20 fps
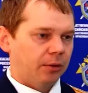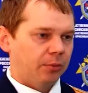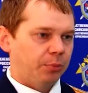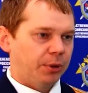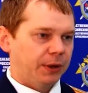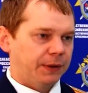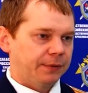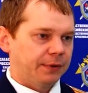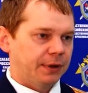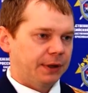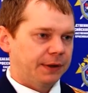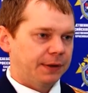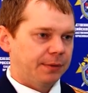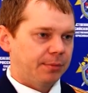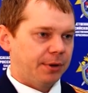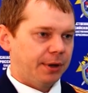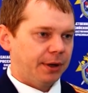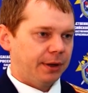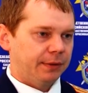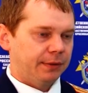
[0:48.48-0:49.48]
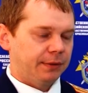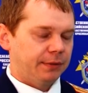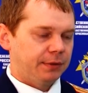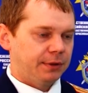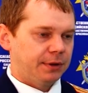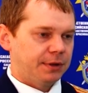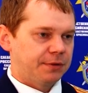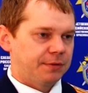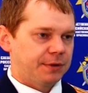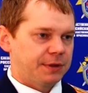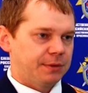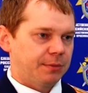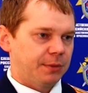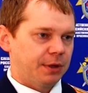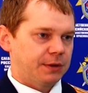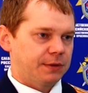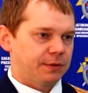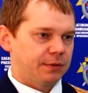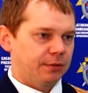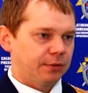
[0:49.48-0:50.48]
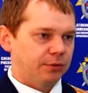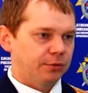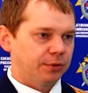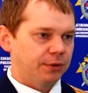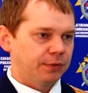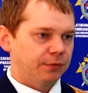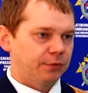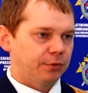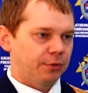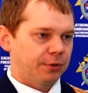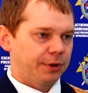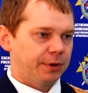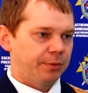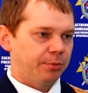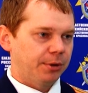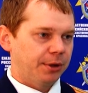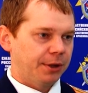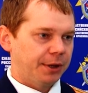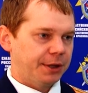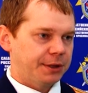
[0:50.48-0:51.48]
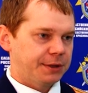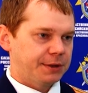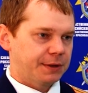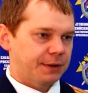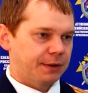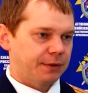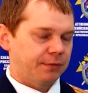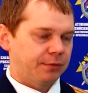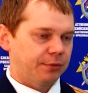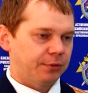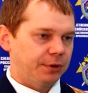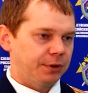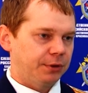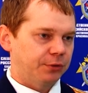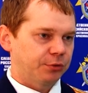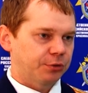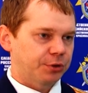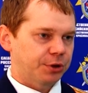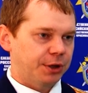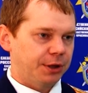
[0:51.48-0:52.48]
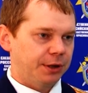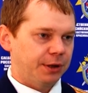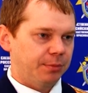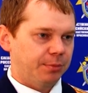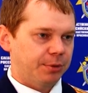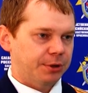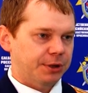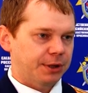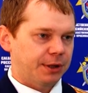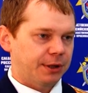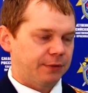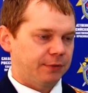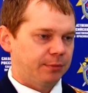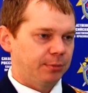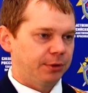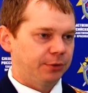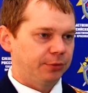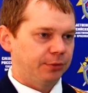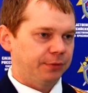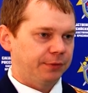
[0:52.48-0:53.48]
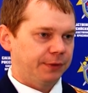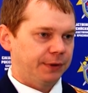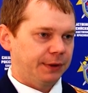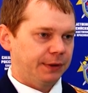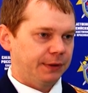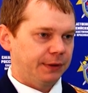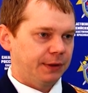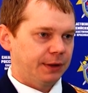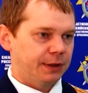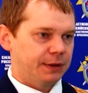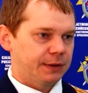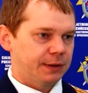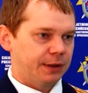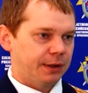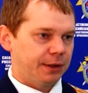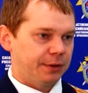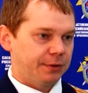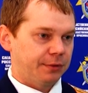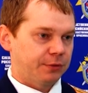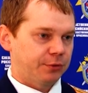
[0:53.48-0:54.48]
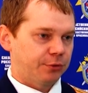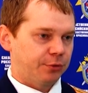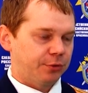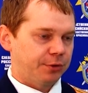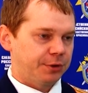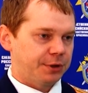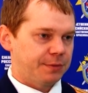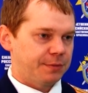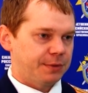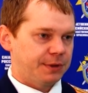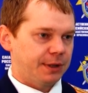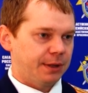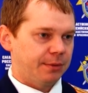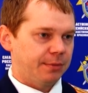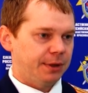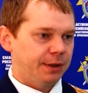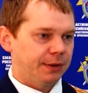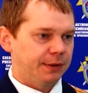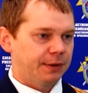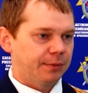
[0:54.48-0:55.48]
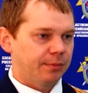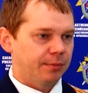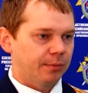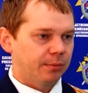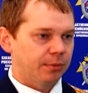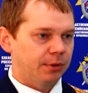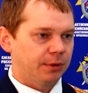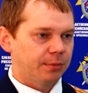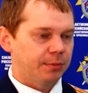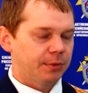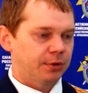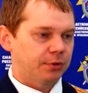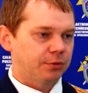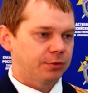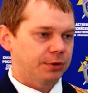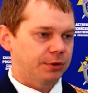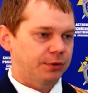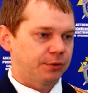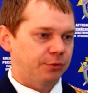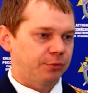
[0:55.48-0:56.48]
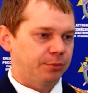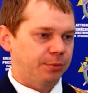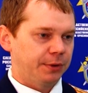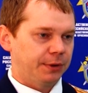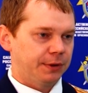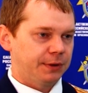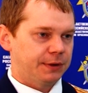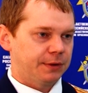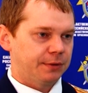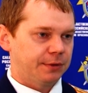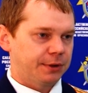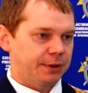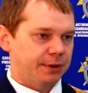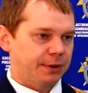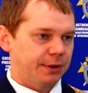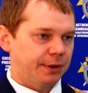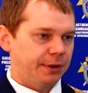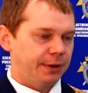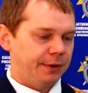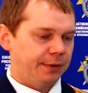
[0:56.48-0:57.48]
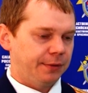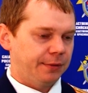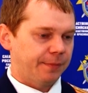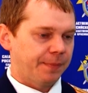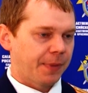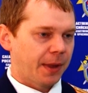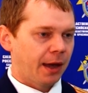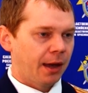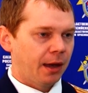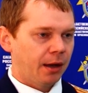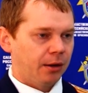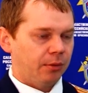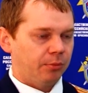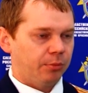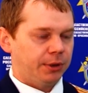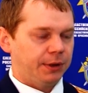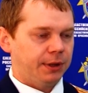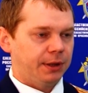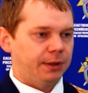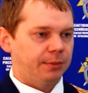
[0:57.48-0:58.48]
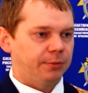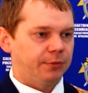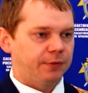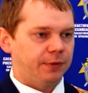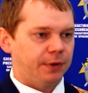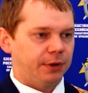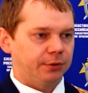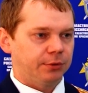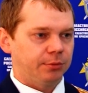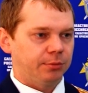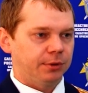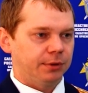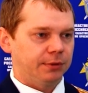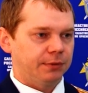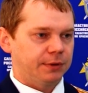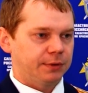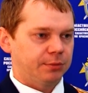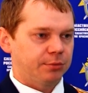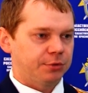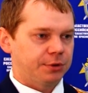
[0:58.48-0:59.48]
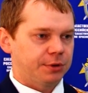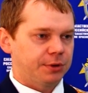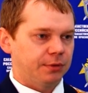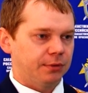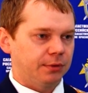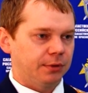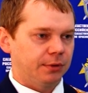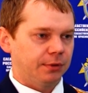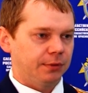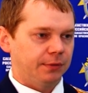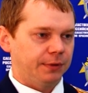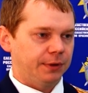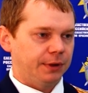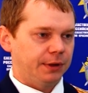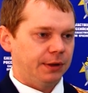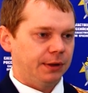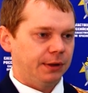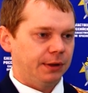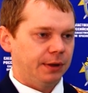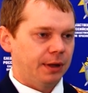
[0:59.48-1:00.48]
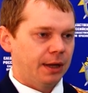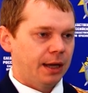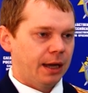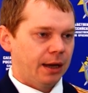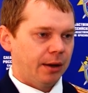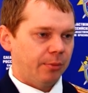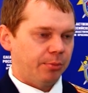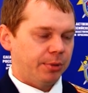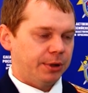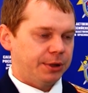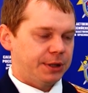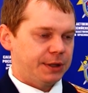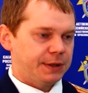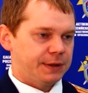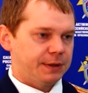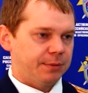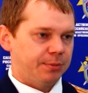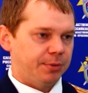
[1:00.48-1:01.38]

5 октября 2018 года в городе Белореченске в ходе тушения пожара в бытовке на строящемся объекте был обнаружен труп несовершеннолетнего по данному факту было возбуждено уголовное дело по части